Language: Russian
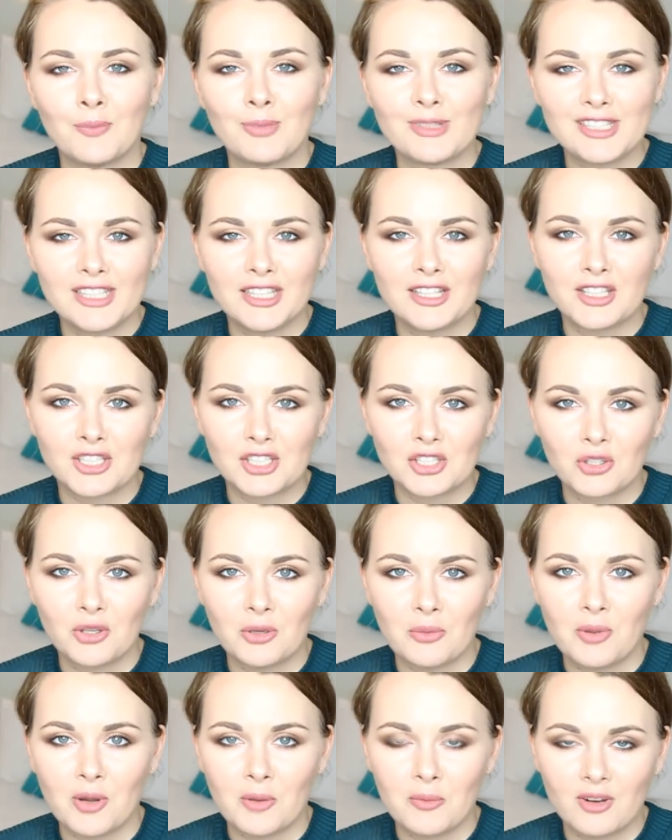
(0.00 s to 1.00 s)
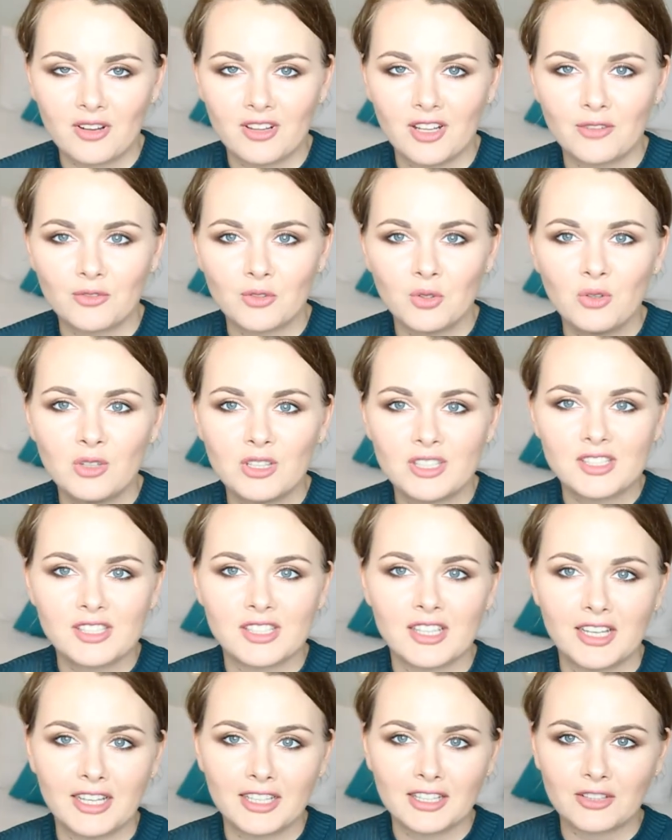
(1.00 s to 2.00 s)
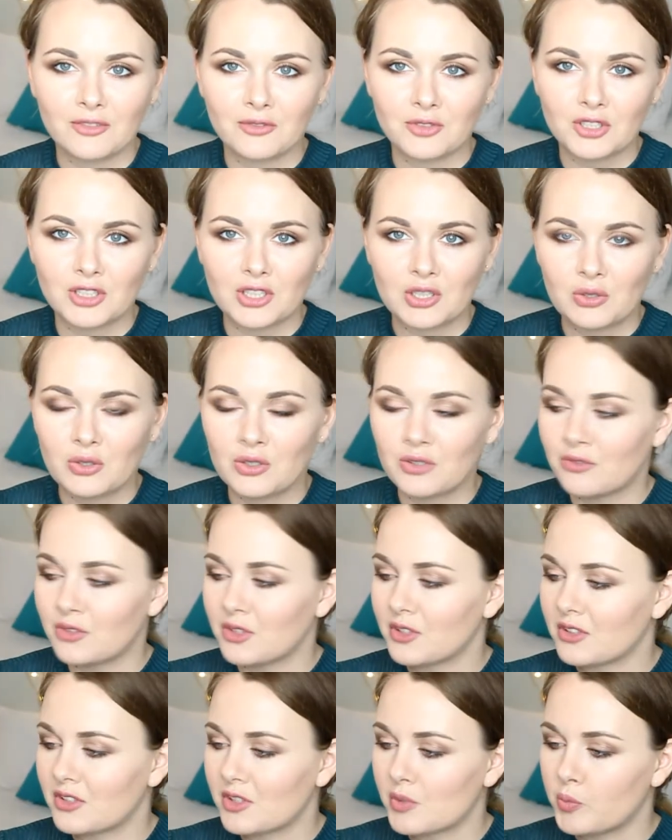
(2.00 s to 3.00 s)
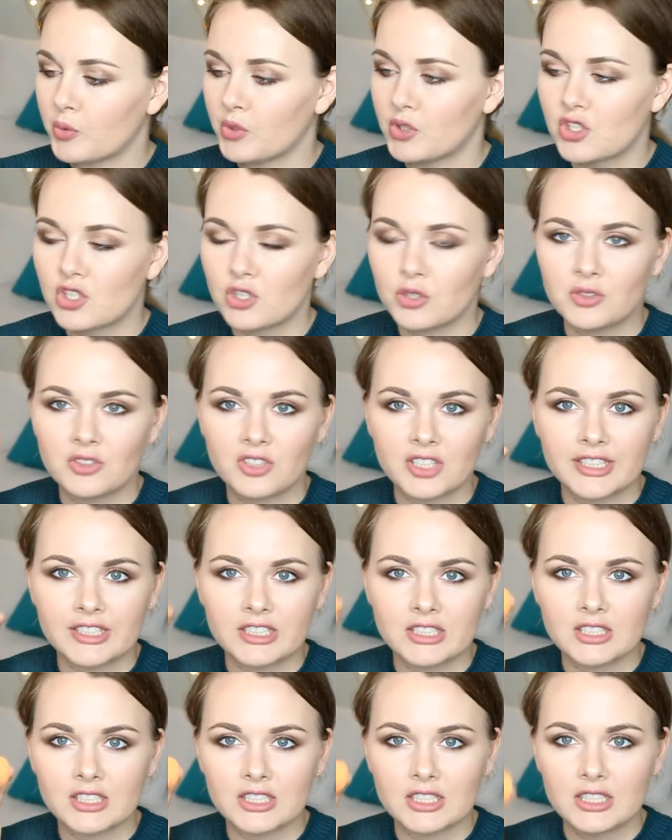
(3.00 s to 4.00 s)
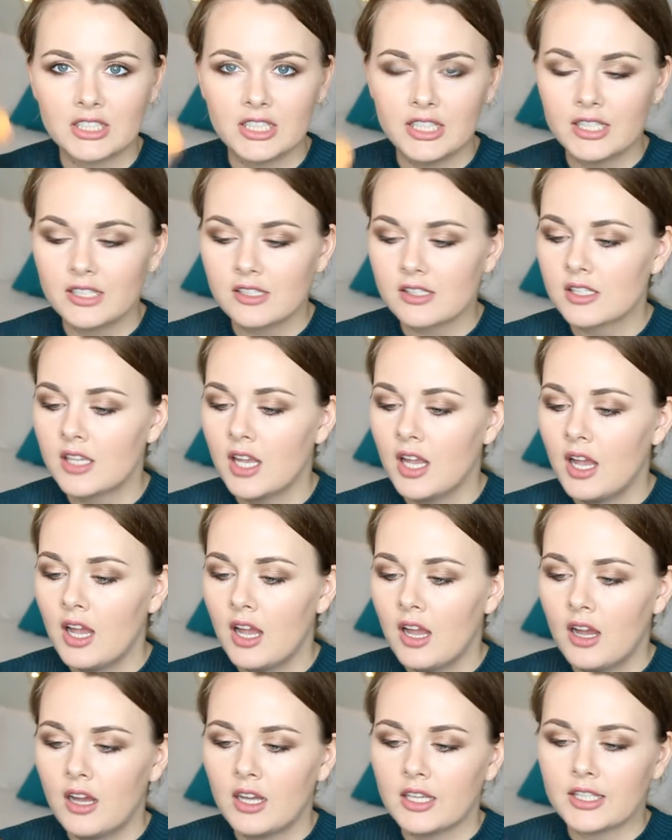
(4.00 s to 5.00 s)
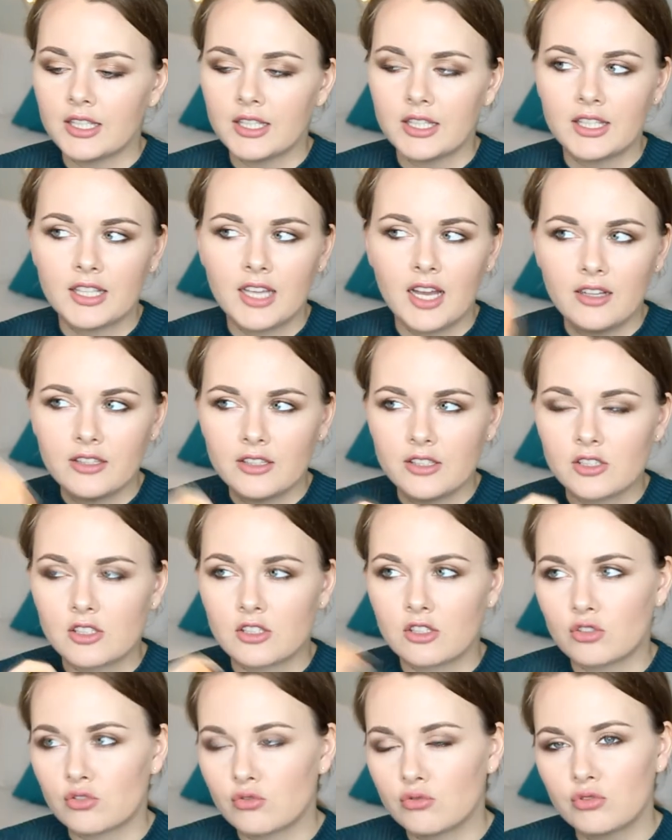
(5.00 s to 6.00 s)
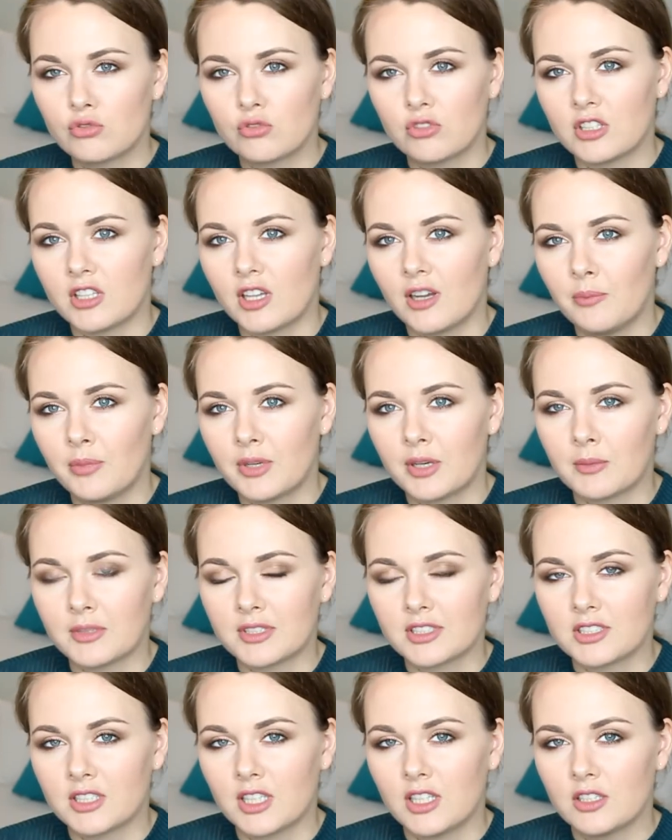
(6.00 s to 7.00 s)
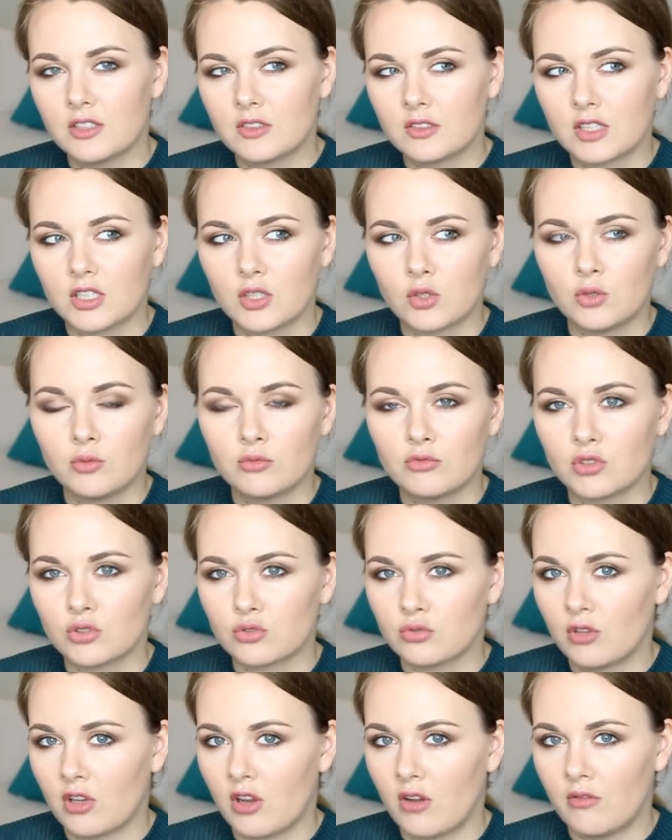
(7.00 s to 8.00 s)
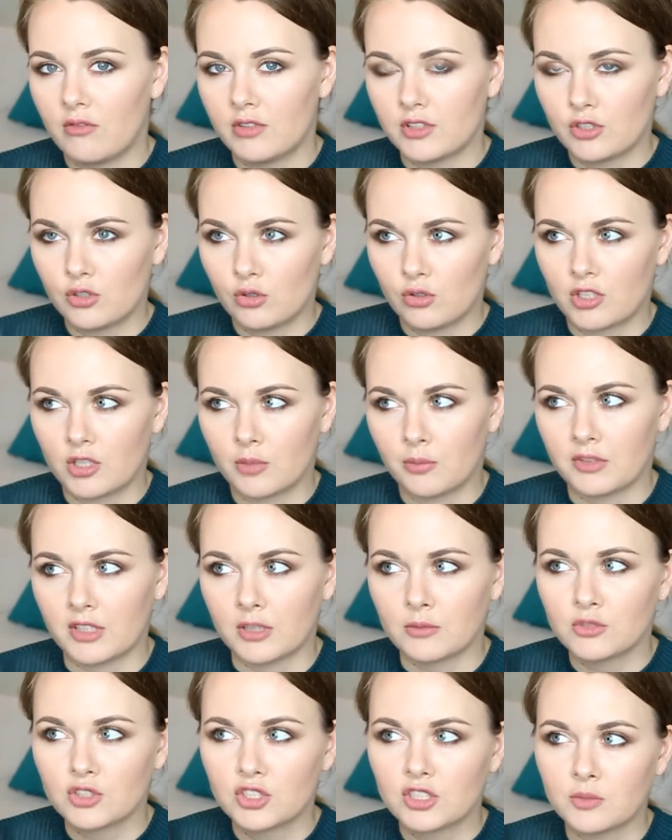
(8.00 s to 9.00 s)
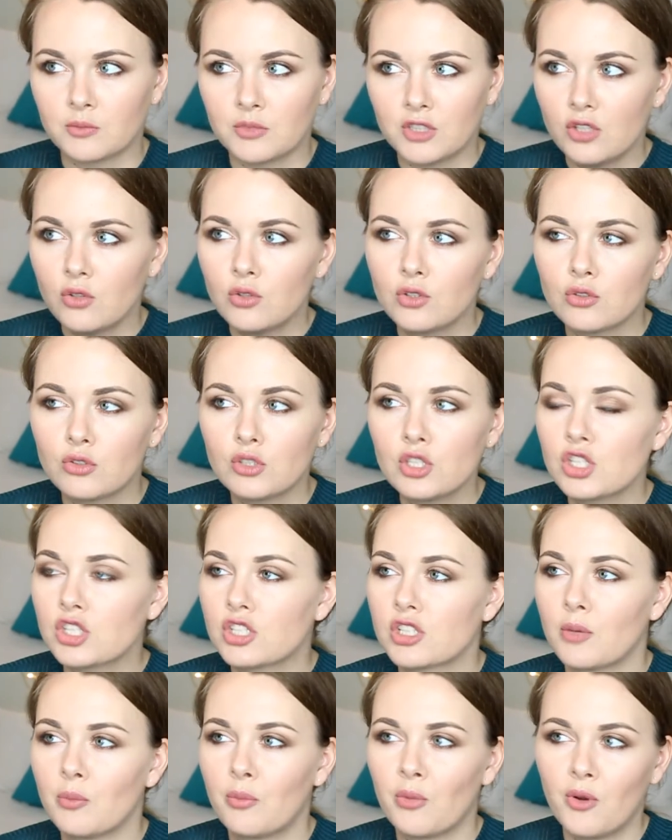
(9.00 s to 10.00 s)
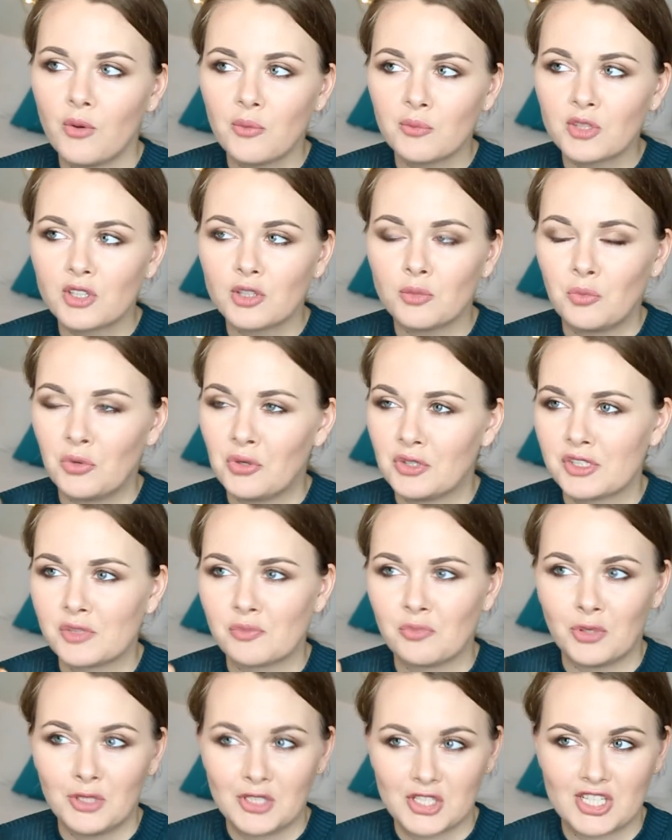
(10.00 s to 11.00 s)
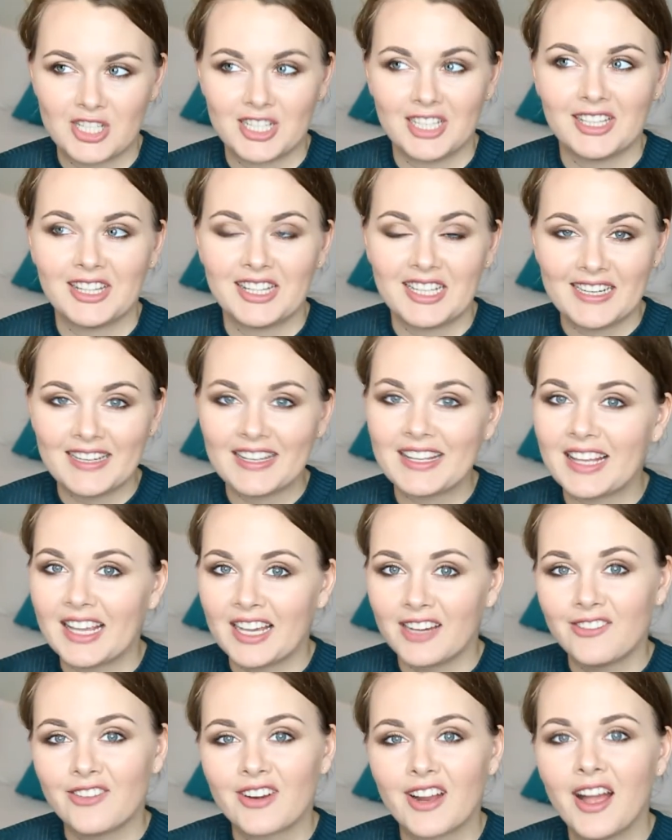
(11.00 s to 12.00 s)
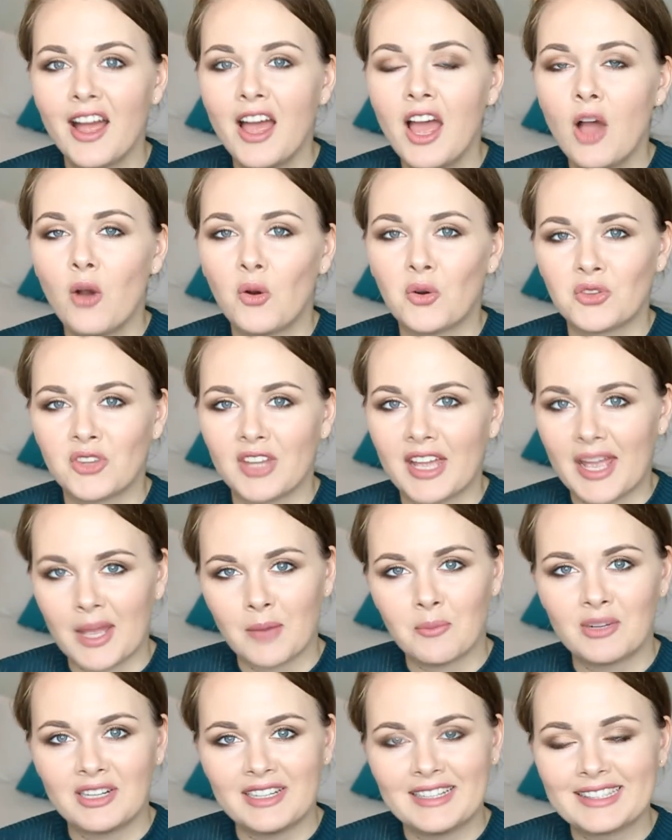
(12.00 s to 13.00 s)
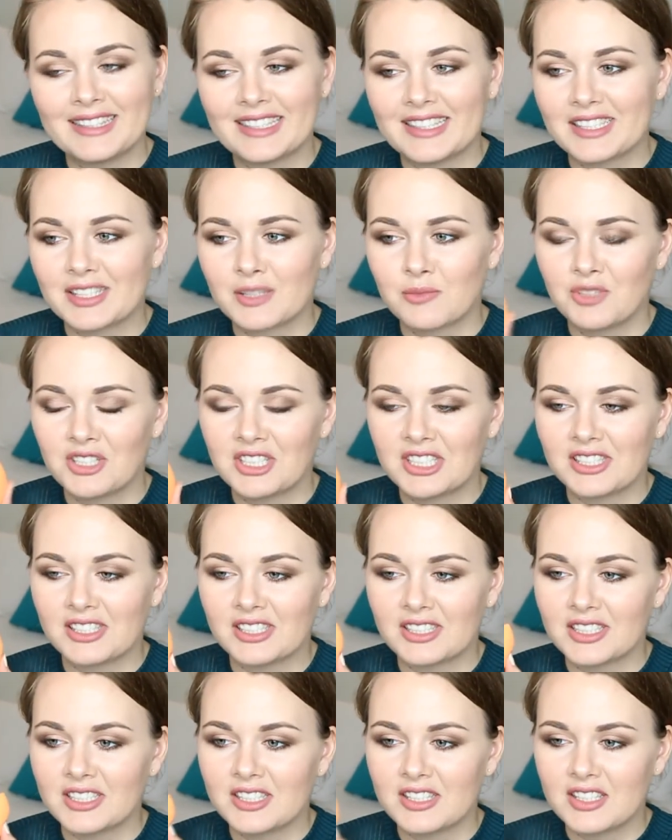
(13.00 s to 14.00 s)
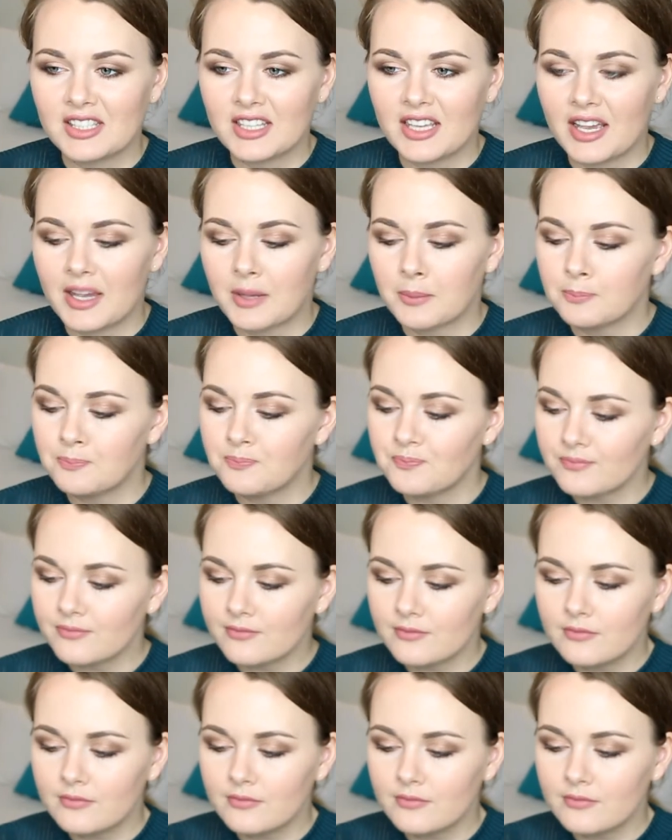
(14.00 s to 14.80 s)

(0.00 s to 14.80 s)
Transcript: И последнее, что я приобрела в Дугласе, это вот такой вот спонж от Real Techniques. И я не скажу, что я прям осталась в каком-то жутком восторге, потому что мне он очень напомнил мой спонж за 3 евро от Эбелин из магазина DM